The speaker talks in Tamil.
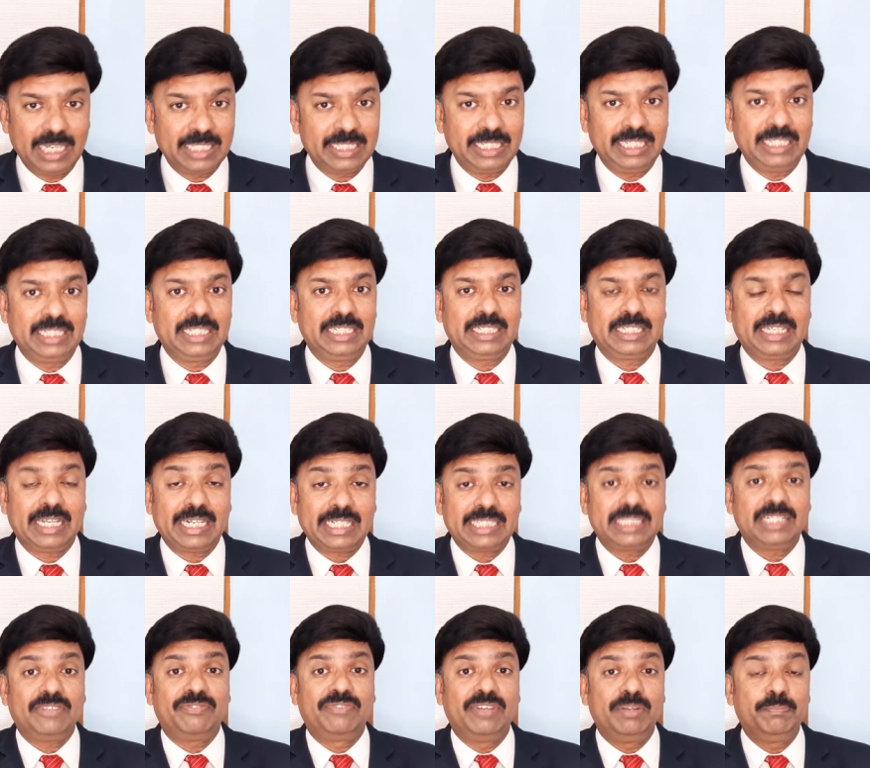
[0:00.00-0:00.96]
அதை நீங்கள்
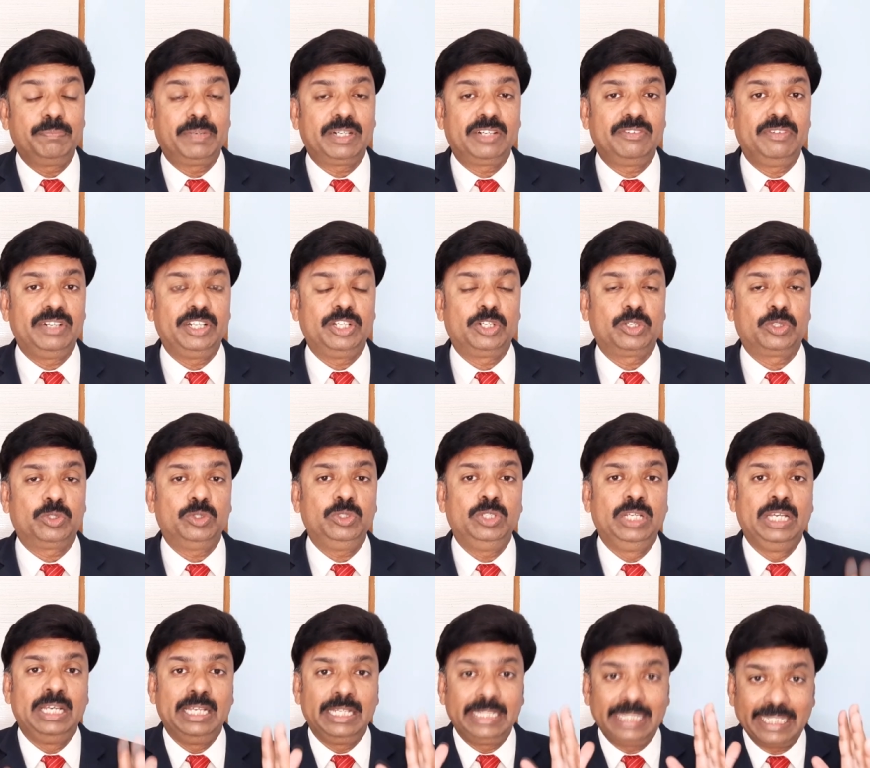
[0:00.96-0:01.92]
கரெக்டாக ஃபில் பண்ண
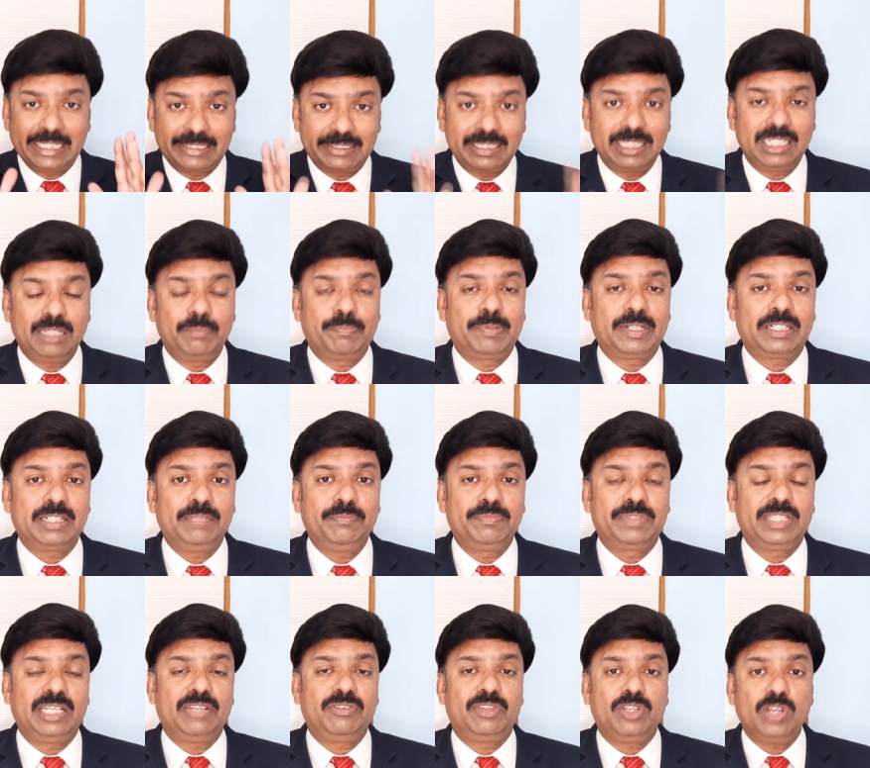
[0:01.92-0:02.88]
வேண்டியிருக்கும் எத்தனை
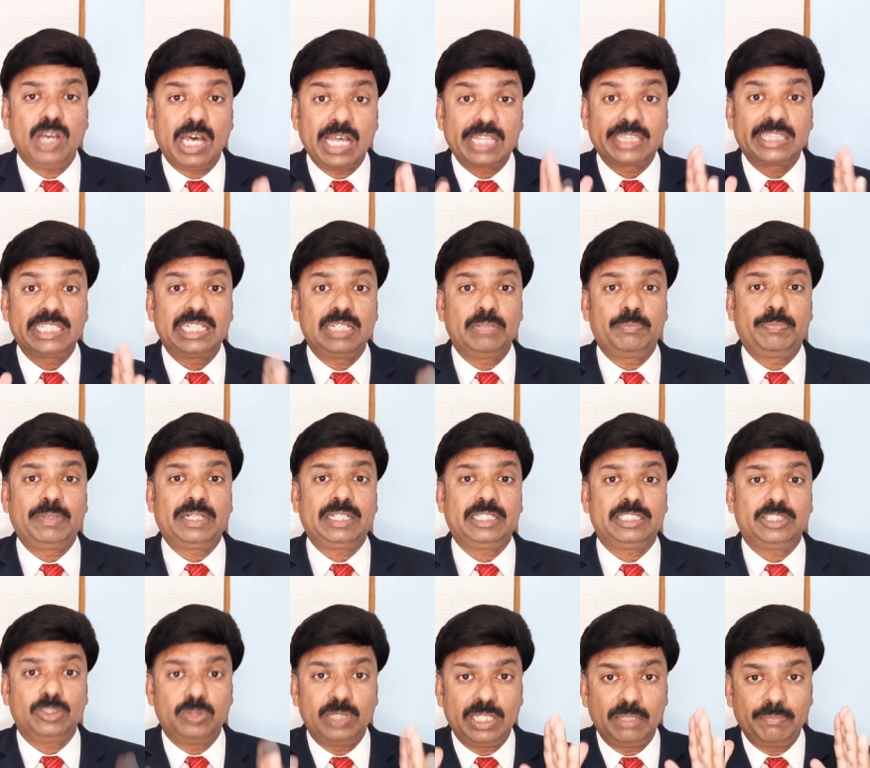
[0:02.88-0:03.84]
பக்கம் தேவையோ அத்தனை
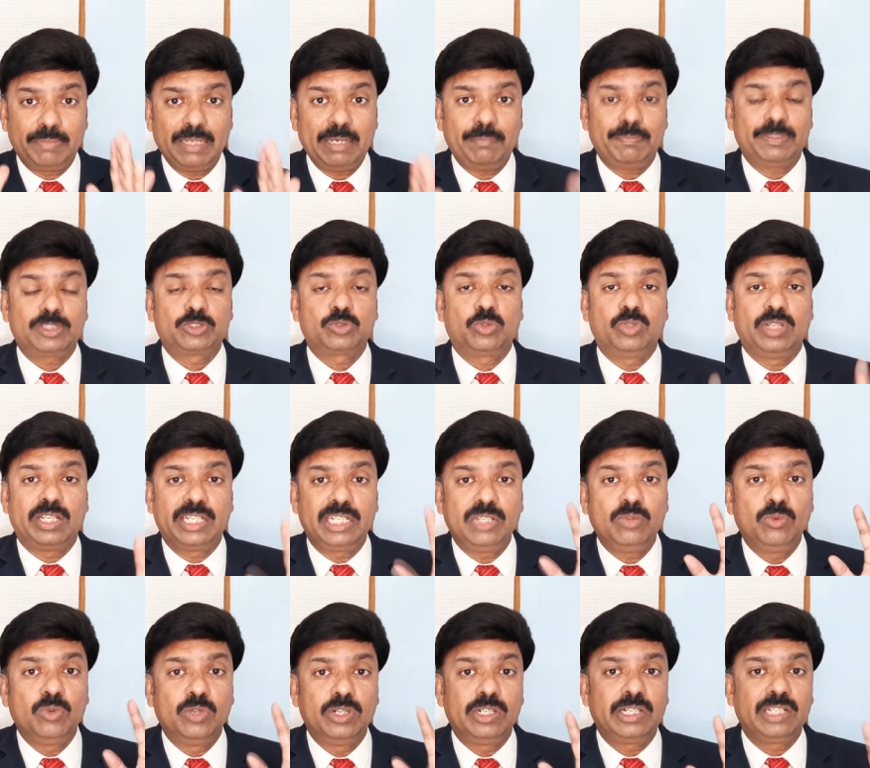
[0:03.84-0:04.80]
பக்கத்தினுடைய
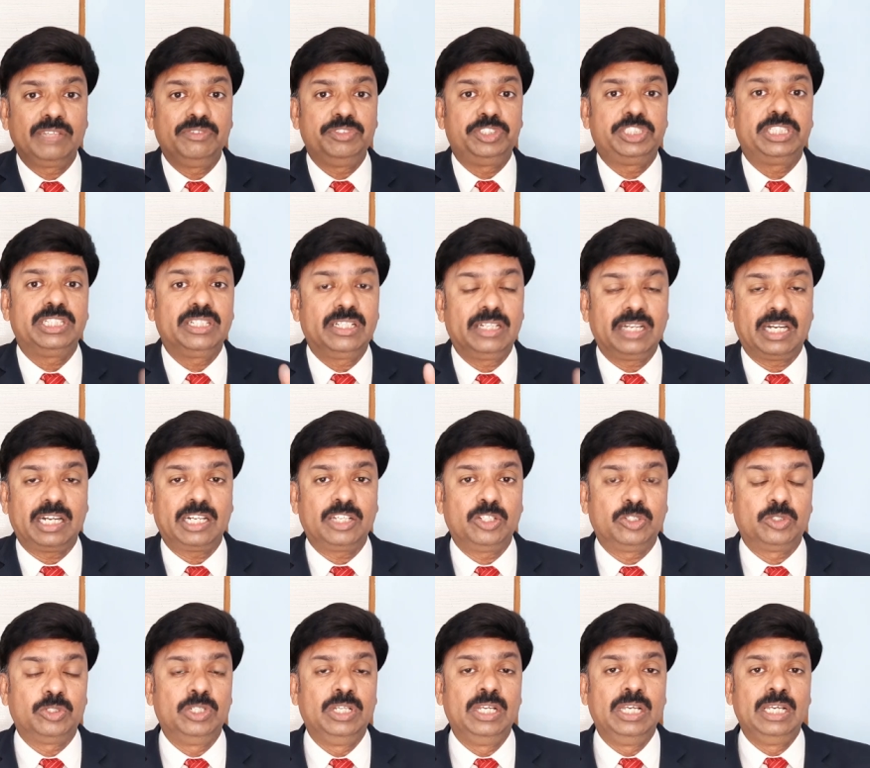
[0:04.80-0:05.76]
பேப்பர்ஸ்குள்ளாரையே உங்களுடைய விஷயங்கள்
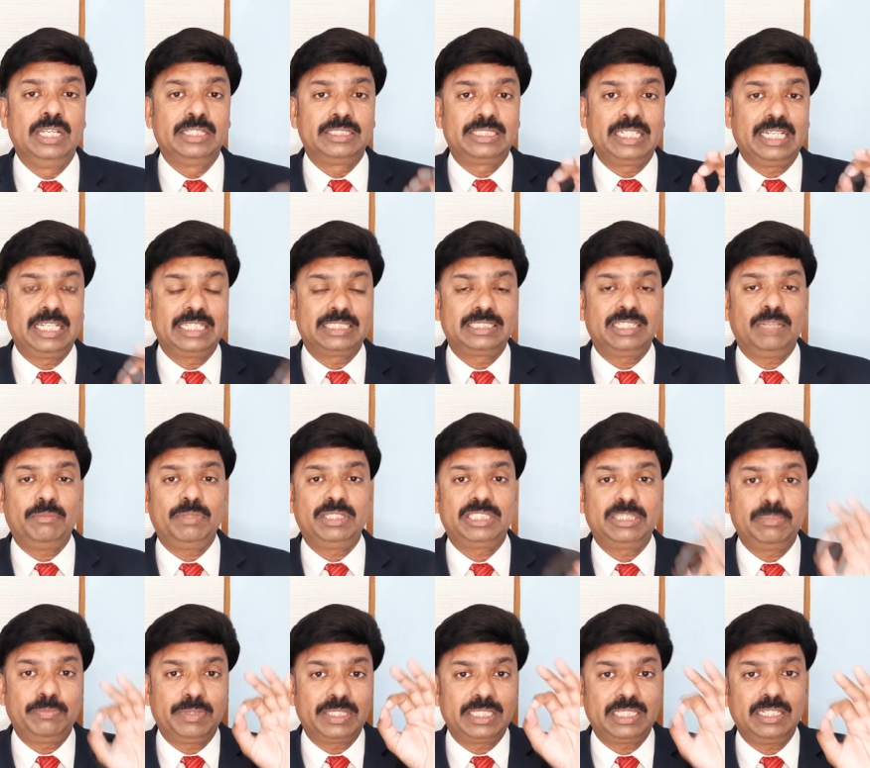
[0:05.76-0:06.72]
அடங்கணும் சில
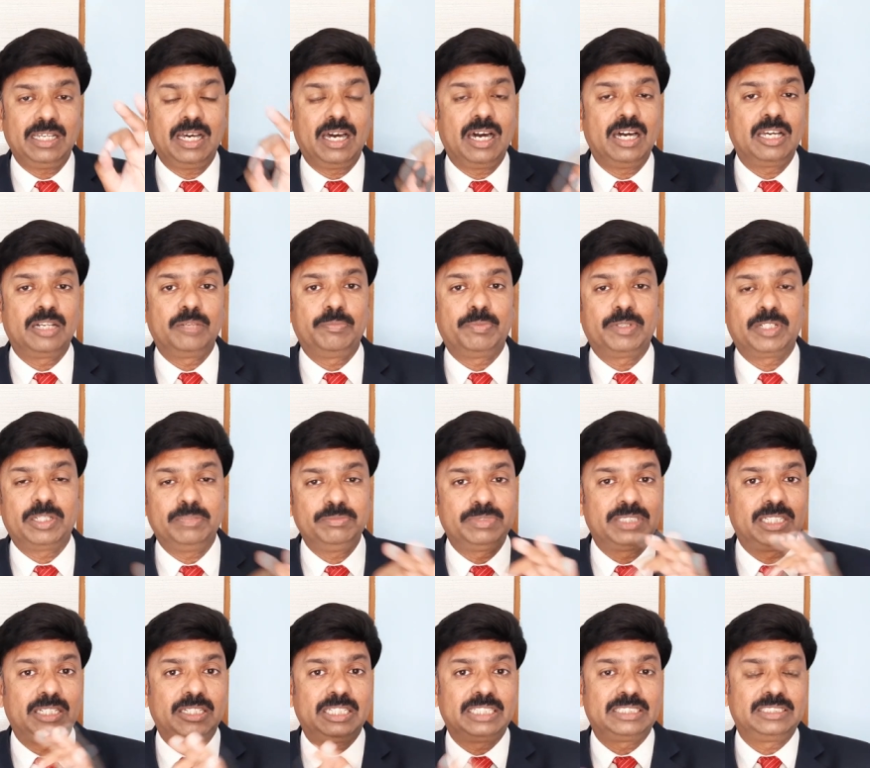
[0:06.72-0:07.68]
எக்ஸாமினேஷன் பார்த்திங்கன்னா ஆறு பக்கம்
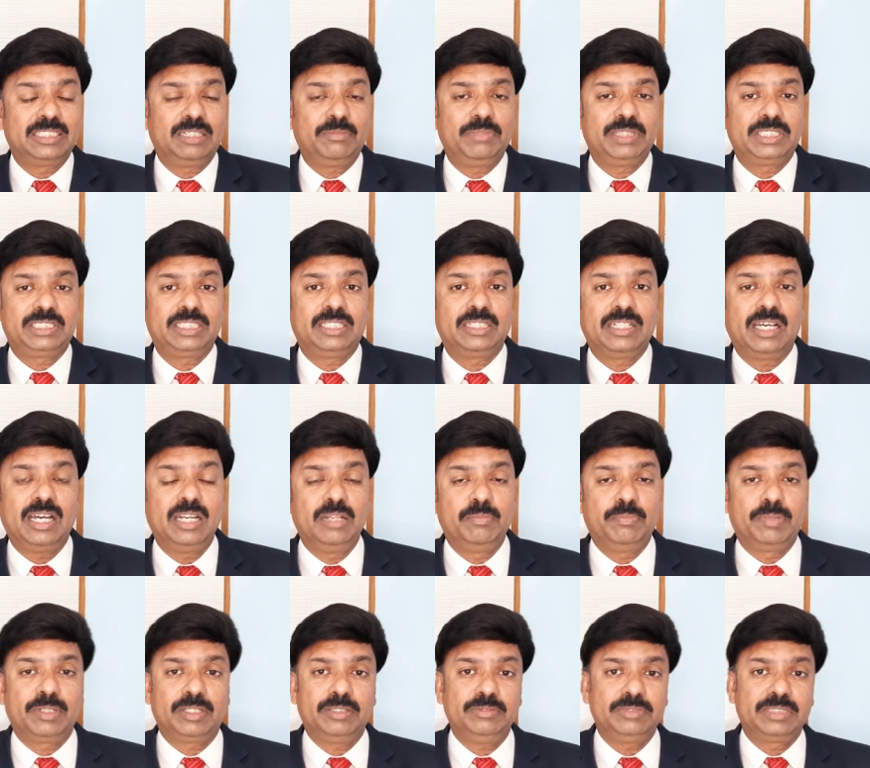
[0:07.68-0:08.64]
சில எக்ஸாமினேஷன்
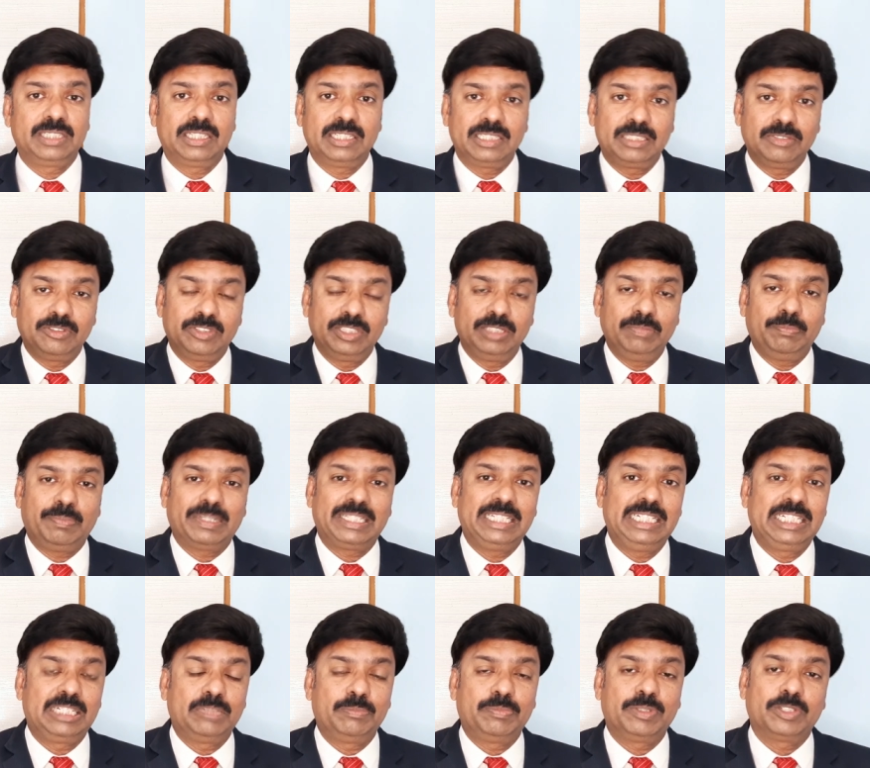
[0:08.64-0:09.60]
நாலு பக்கம் சிலது வந்து
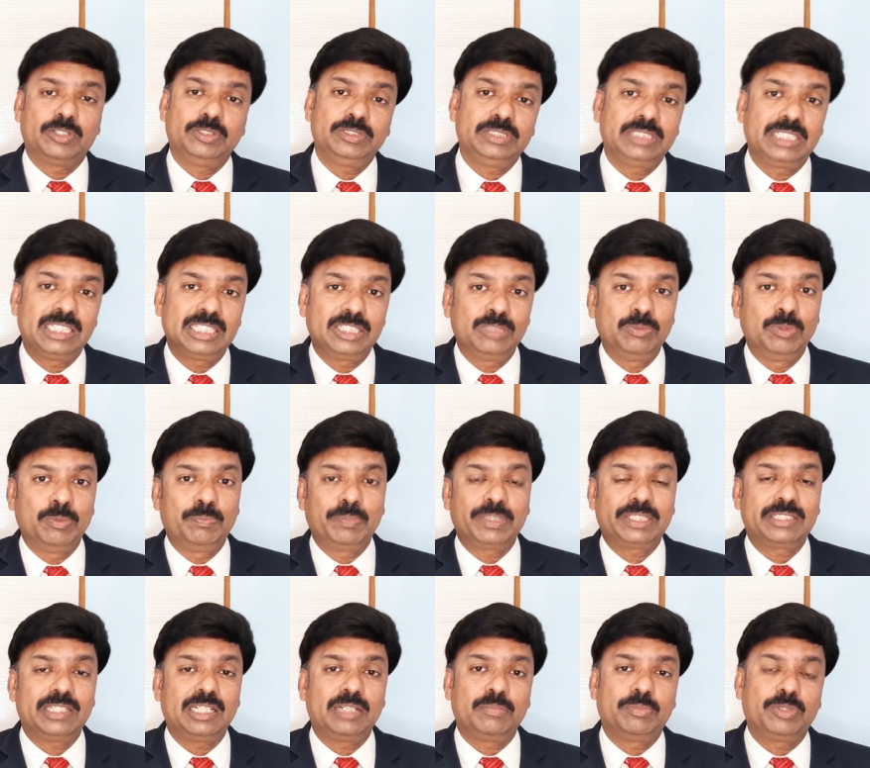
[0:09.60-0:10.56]
பதினெட்டு பக்கம் சிலது
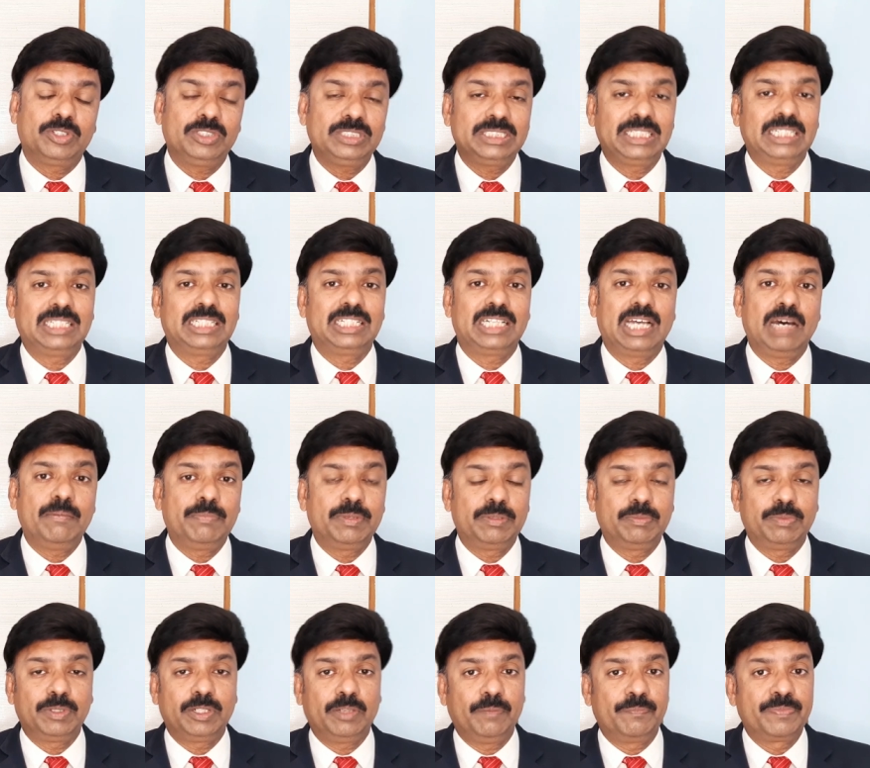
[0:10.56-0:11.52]
முப்பத்தாறு பக்கம் சிலது
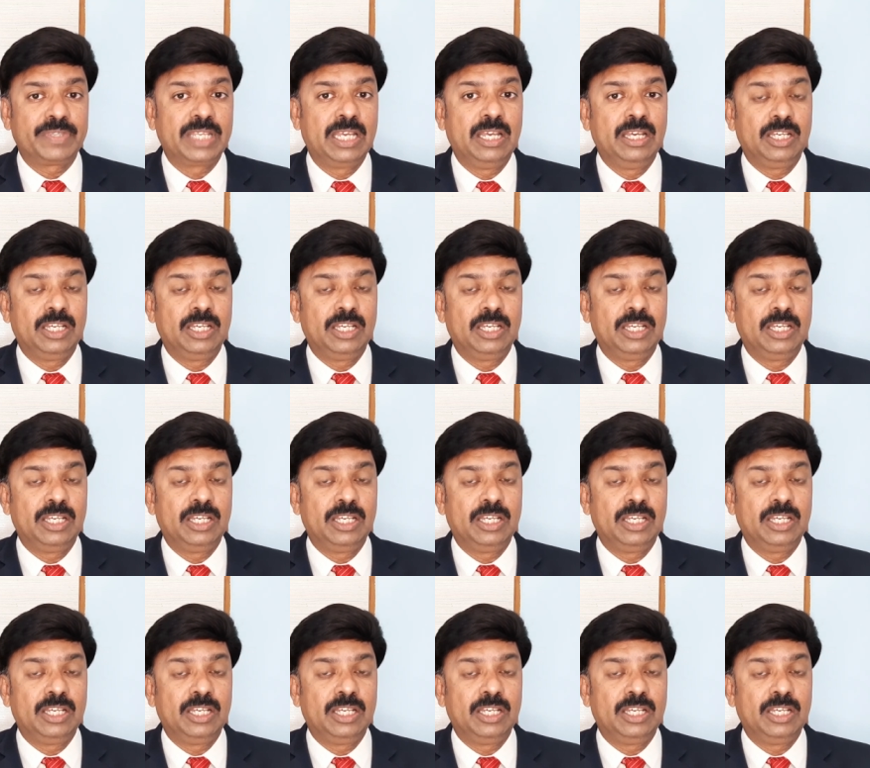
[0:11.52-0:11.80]
நாற்பது பக்கம்